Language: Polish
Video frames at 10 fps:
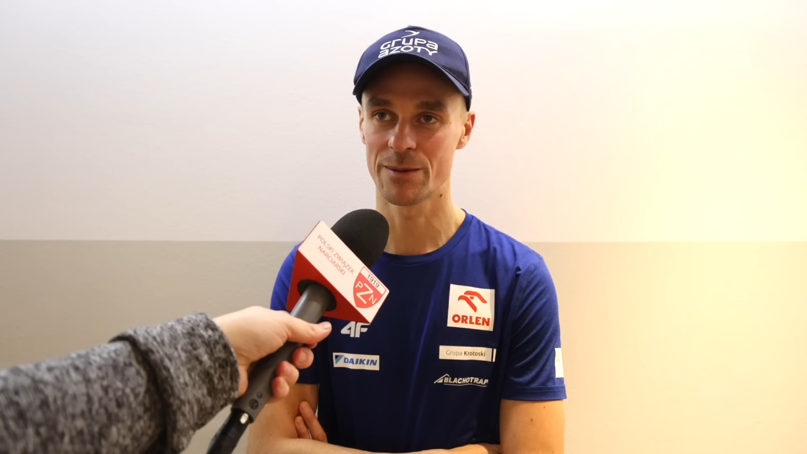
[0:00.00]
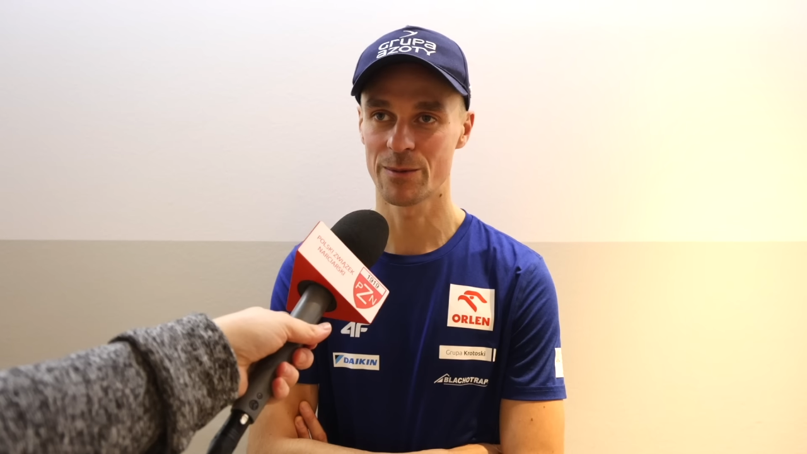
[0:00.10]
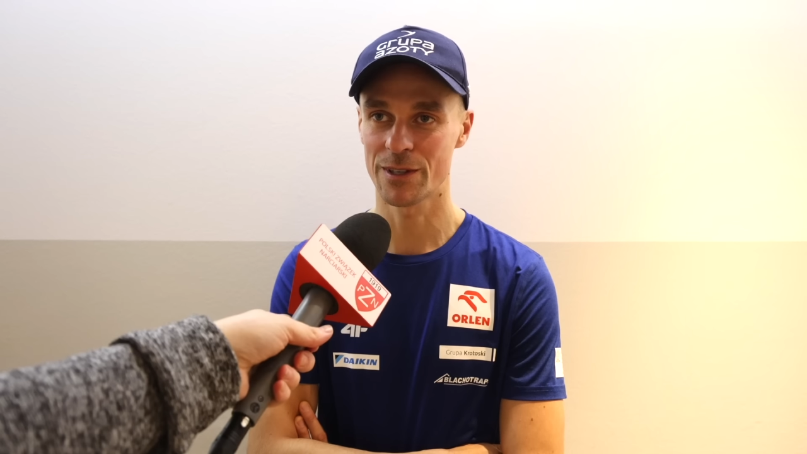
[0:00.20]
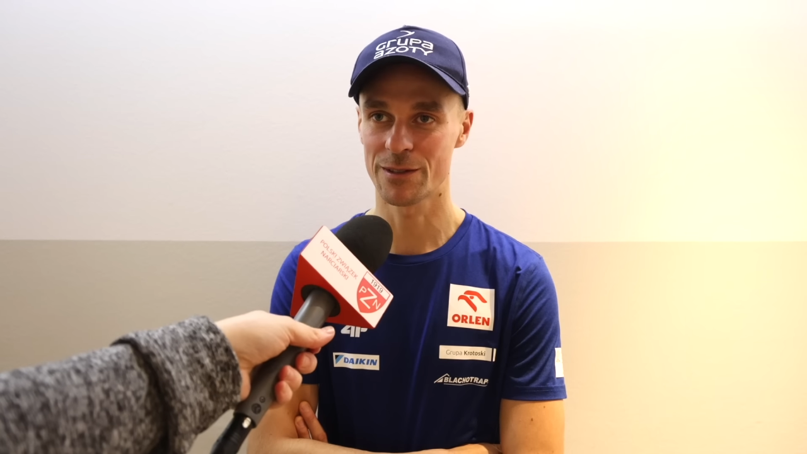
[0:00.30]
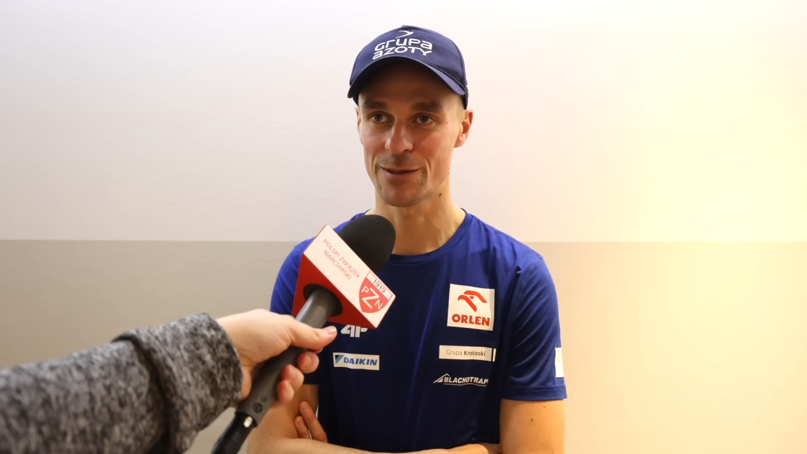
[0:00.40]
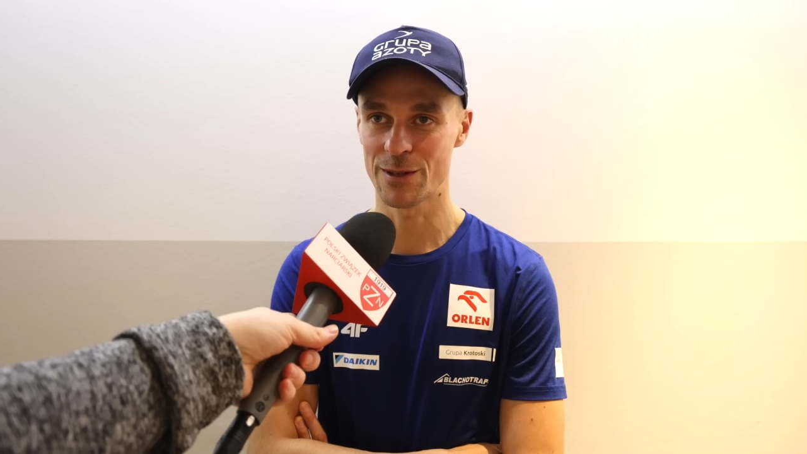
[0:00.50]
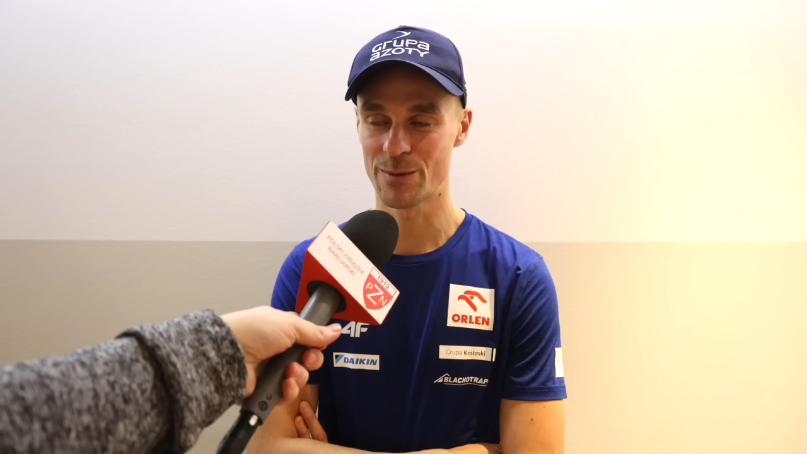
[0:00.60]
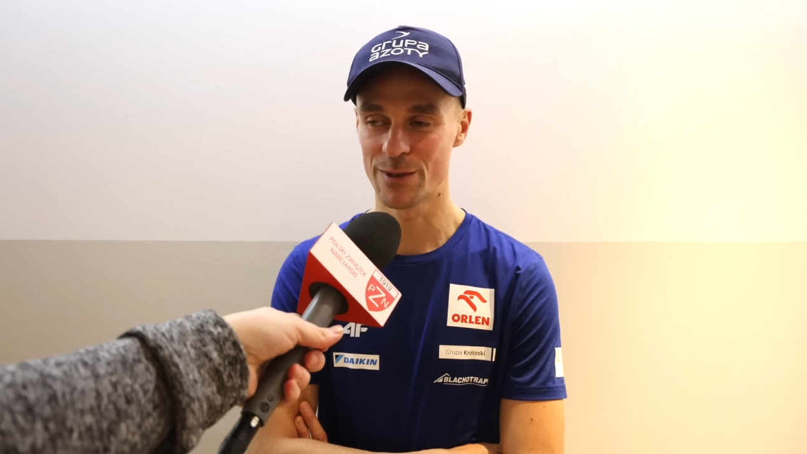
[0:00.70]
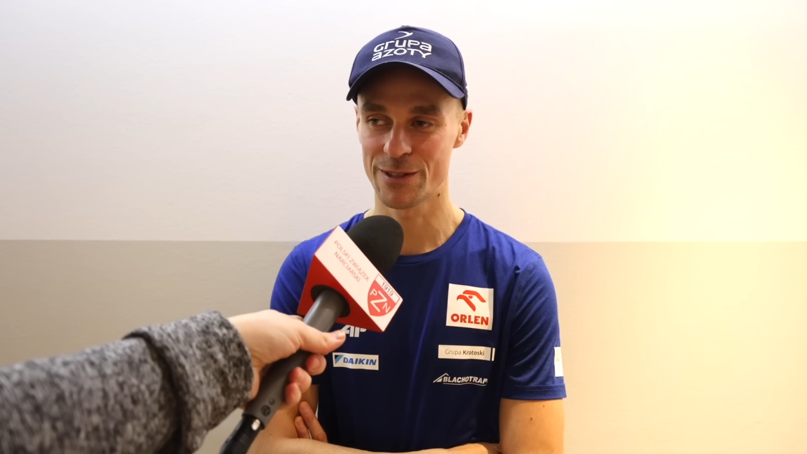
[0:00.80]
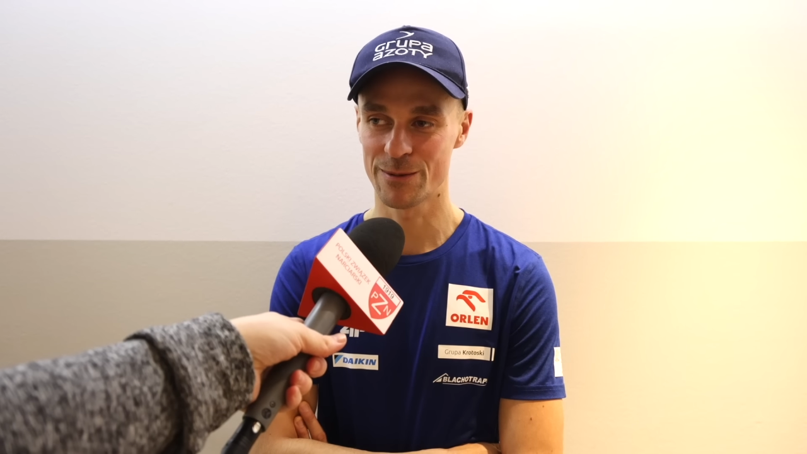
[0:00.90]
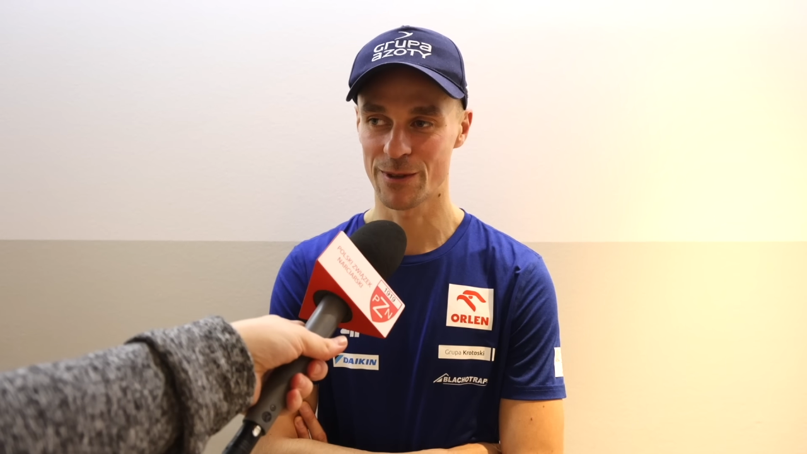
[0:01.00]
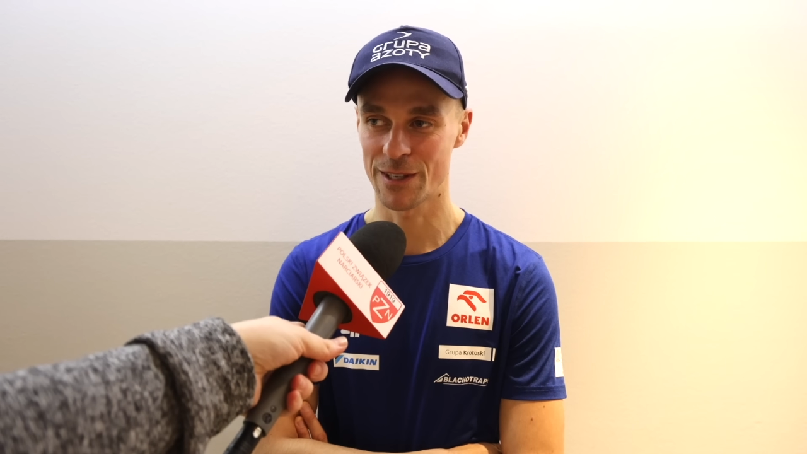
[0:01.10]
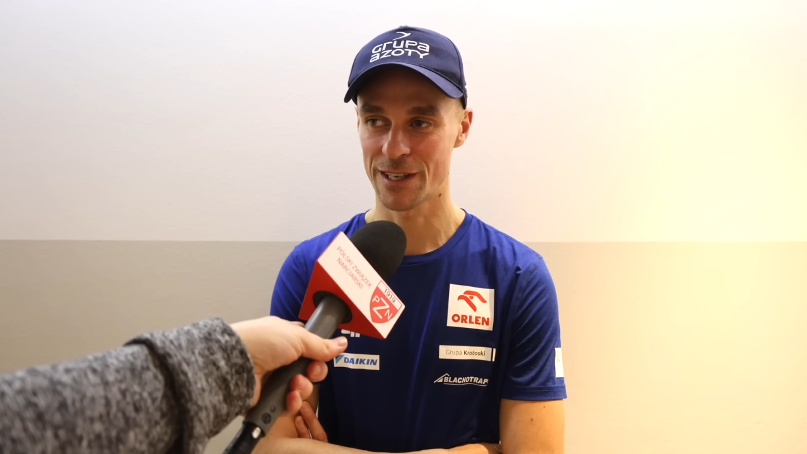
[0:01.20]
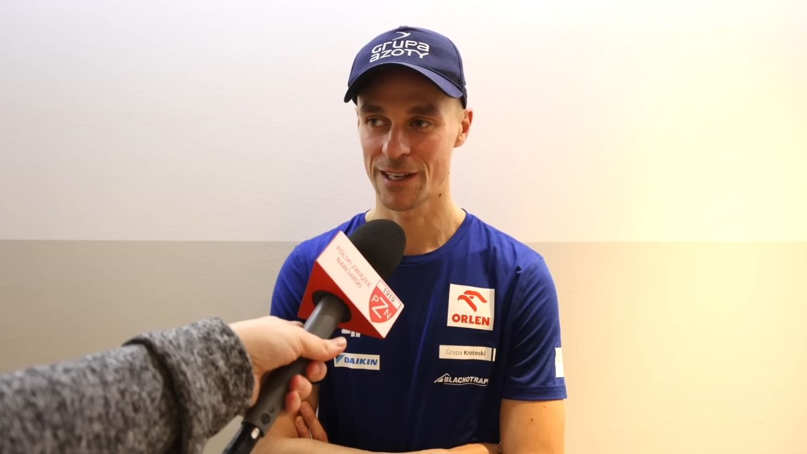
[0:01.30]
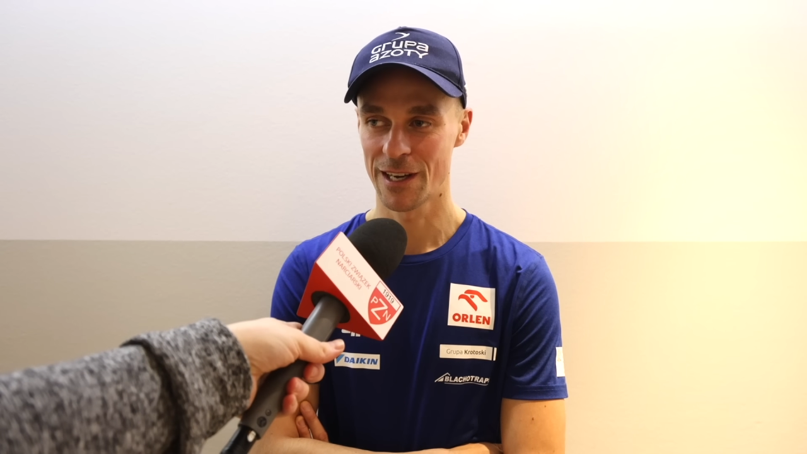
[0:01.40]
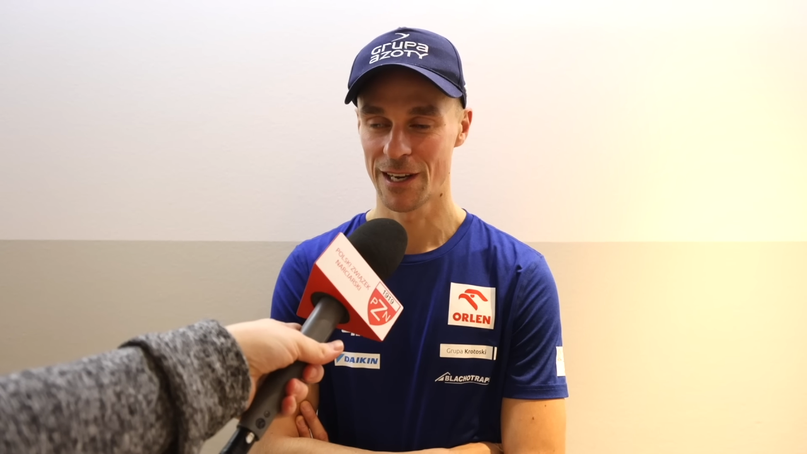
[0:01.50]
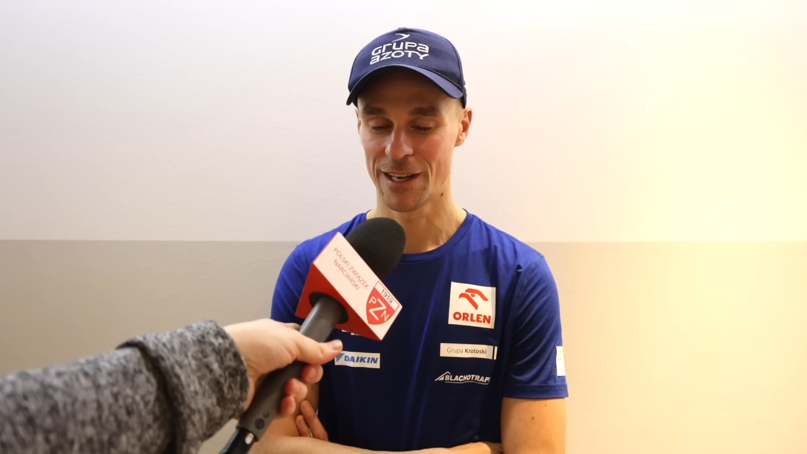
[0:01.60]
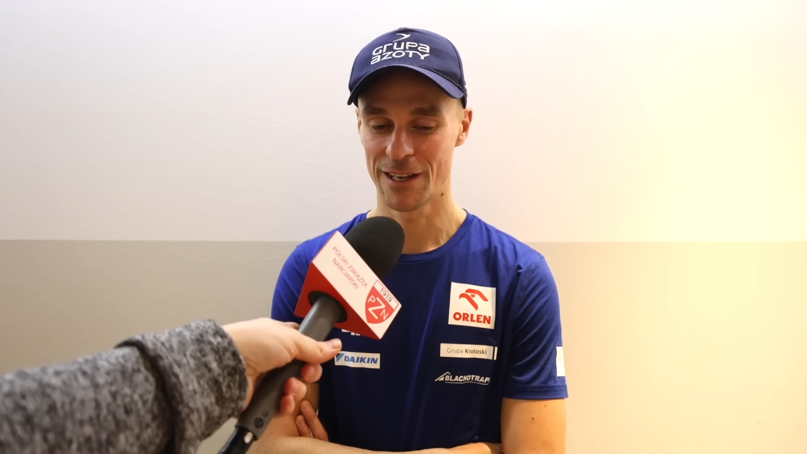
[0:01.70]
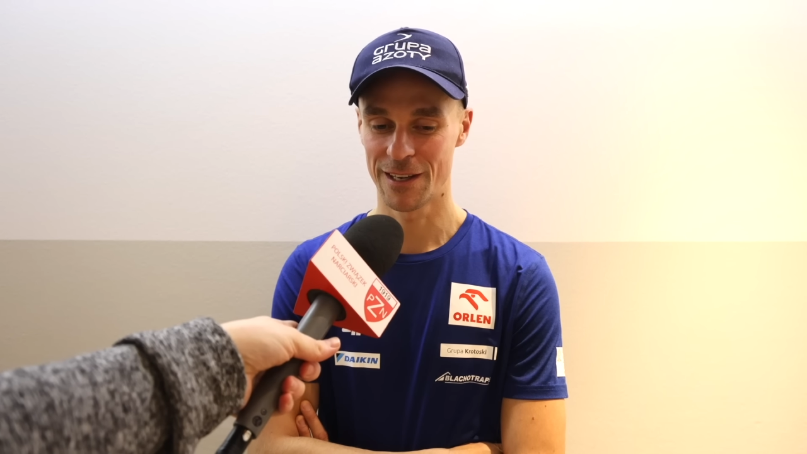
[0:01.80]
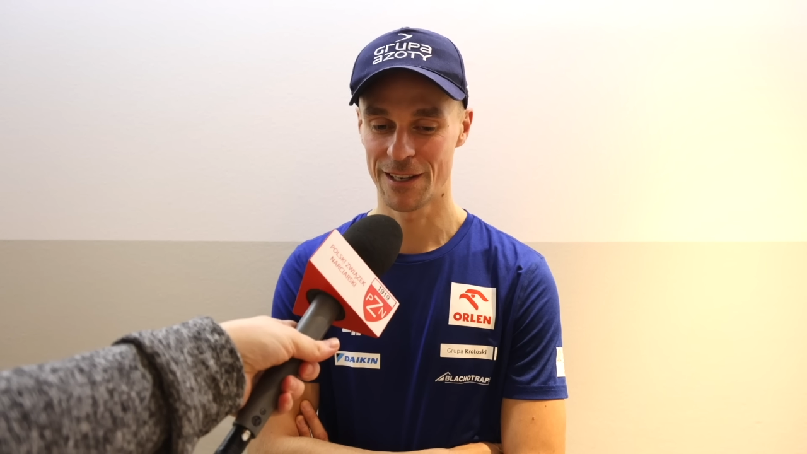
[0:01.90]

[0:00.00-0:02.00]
mogę tutaj być i mogę e,